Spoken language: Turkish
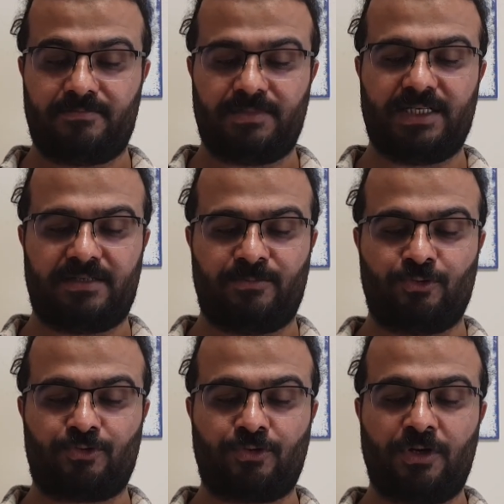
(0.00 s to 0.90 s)

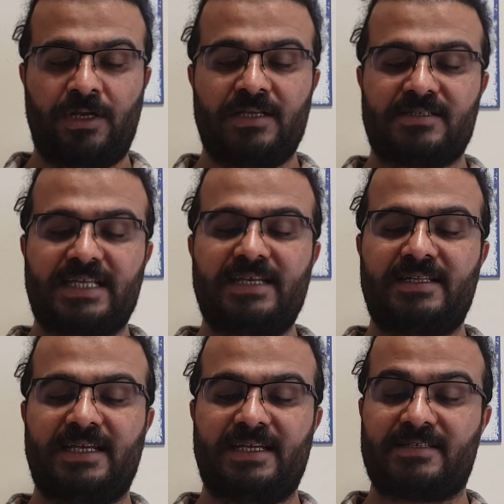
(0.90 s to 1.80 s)
23. Seni
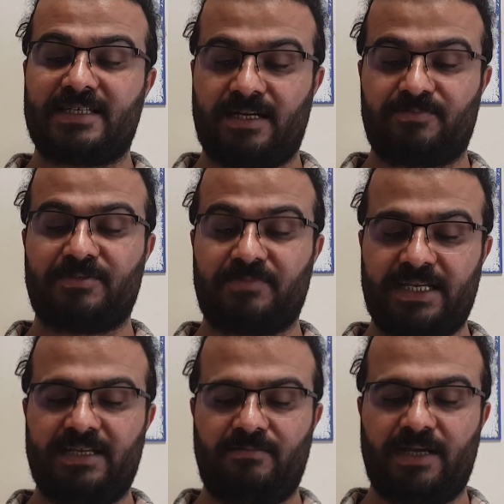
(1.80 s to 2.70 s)
de yazı yaptım
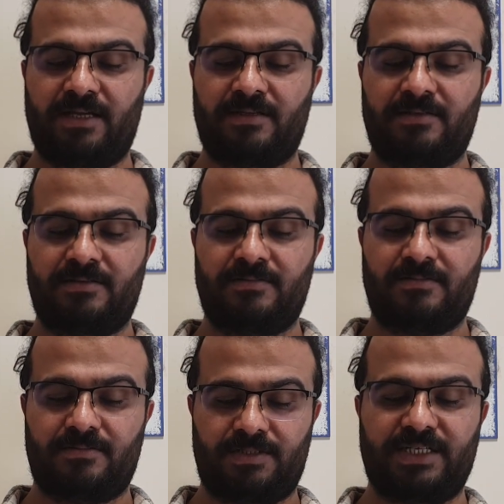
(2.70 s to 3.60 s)
değil mi?
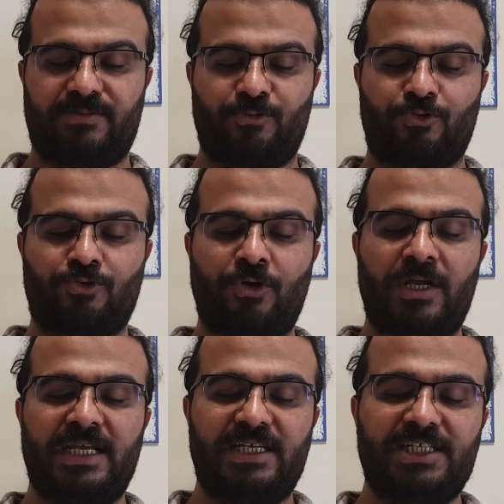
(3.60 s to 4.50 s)
23.
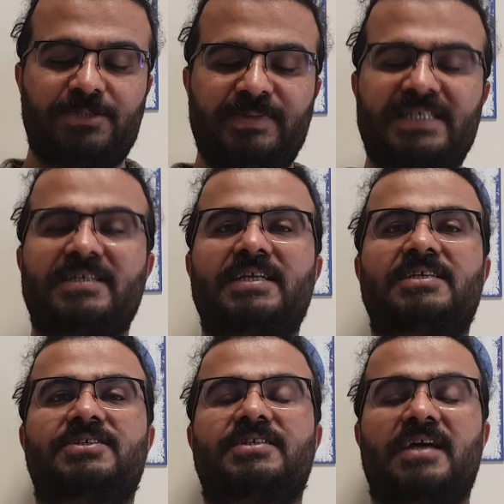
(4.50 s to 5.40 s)
Hiçbir
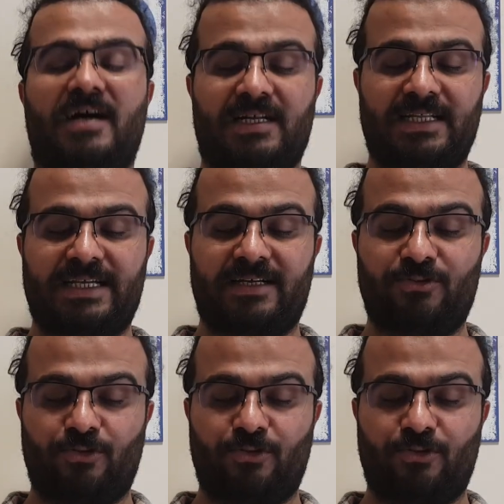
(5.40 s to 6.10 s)
ilişkide haklı yan